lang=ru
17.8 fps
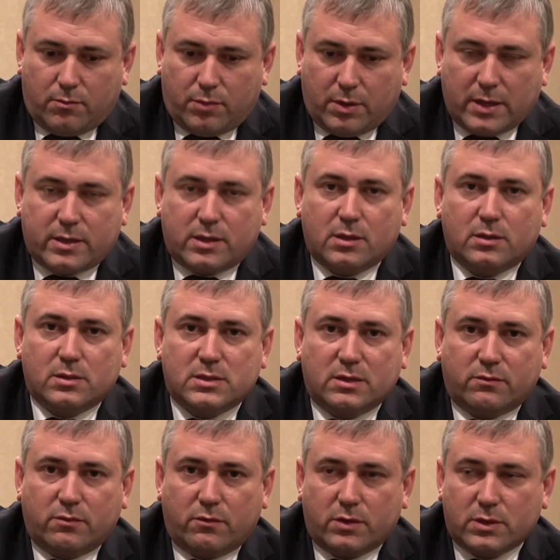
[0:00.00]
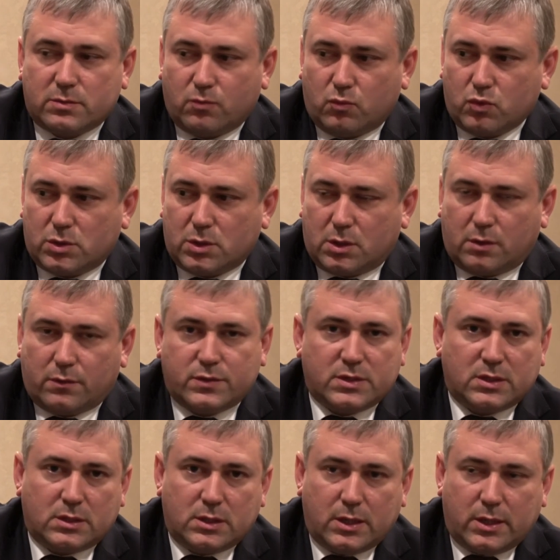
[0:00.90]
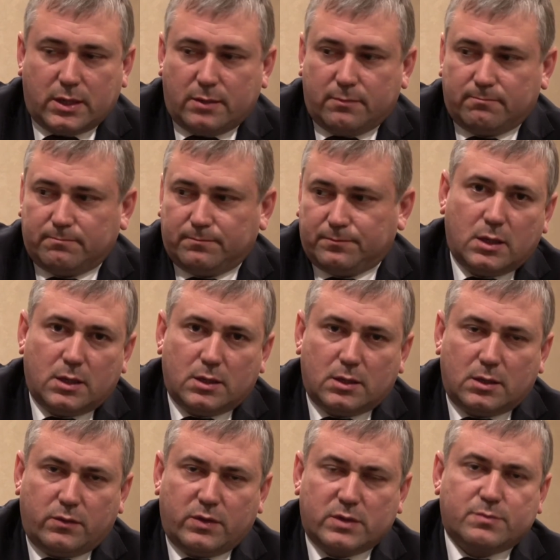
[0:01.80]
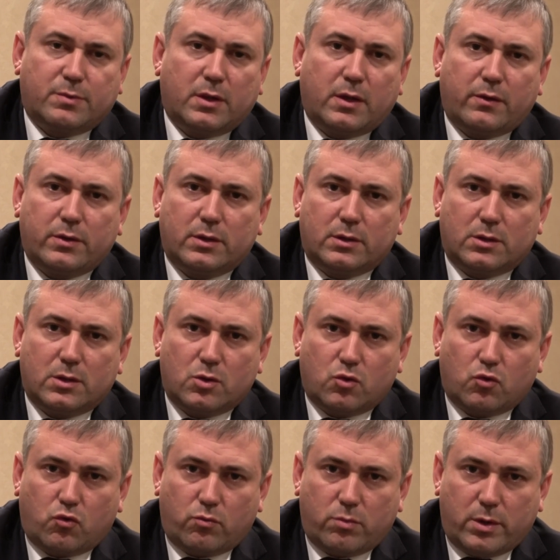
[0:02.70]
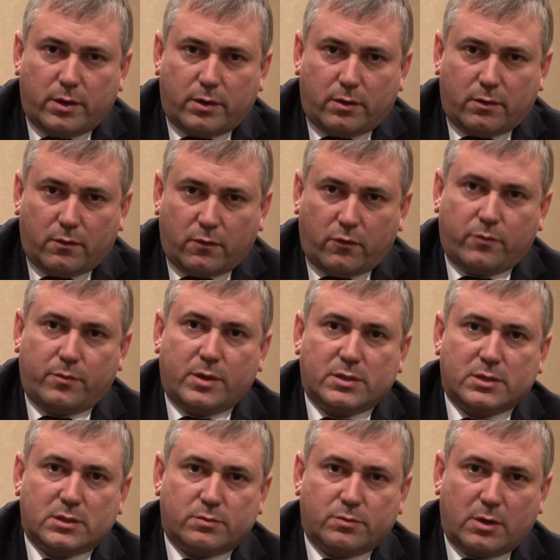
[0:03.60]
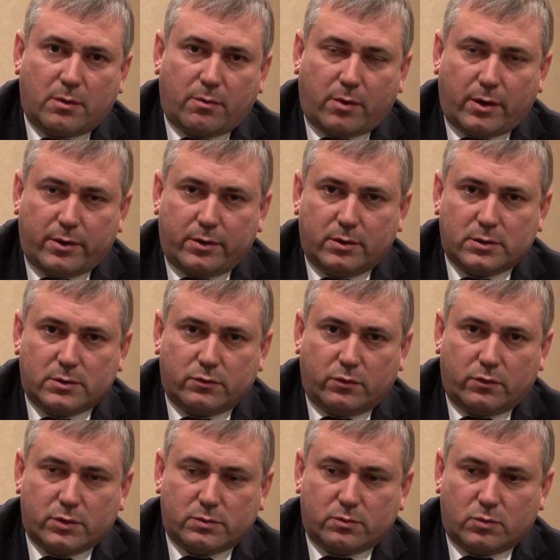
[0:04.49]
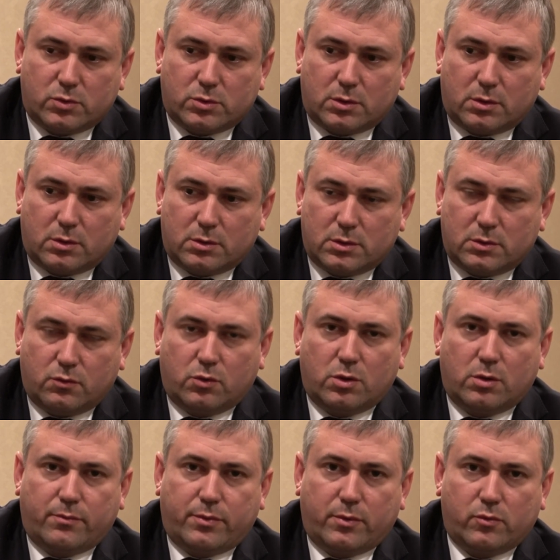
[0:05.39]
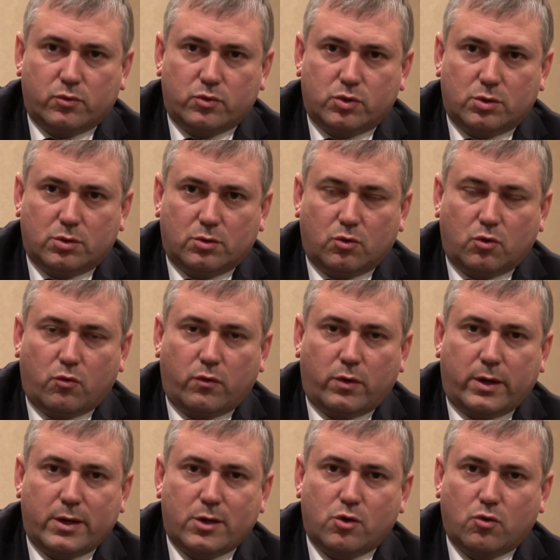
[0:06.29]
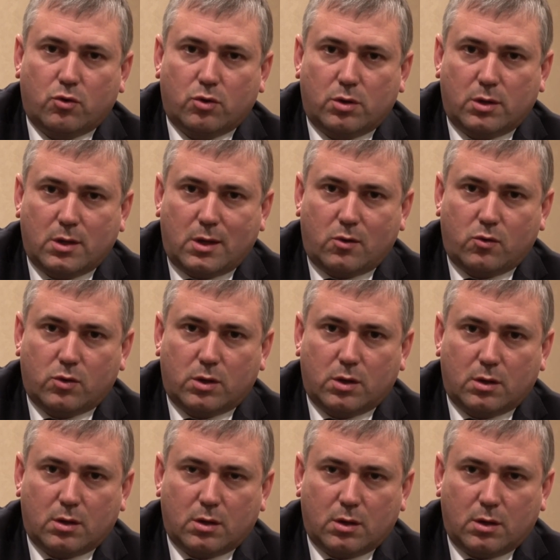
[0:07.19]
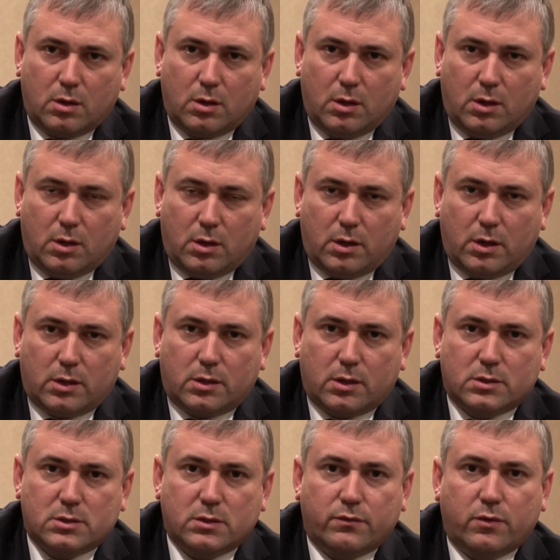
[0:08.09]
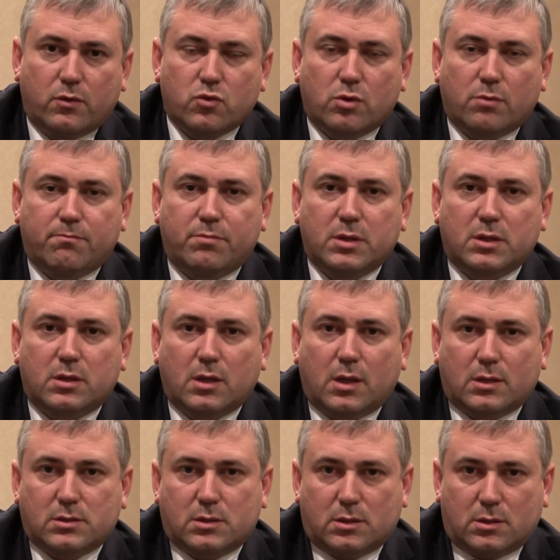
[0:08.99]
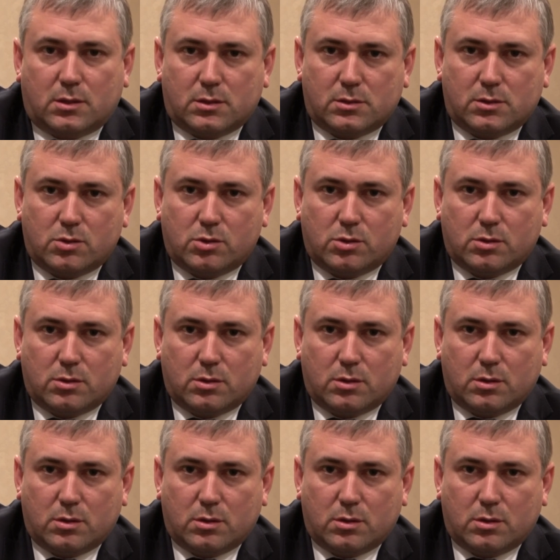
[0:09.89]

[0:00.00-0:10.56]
платил за вывоз мусора всегда две с половиной тысячи рублей в месяц мне обходилось вывоз мусора. Сегодня получил новый расчет на руки, и эта цифра уже 15 тысяч.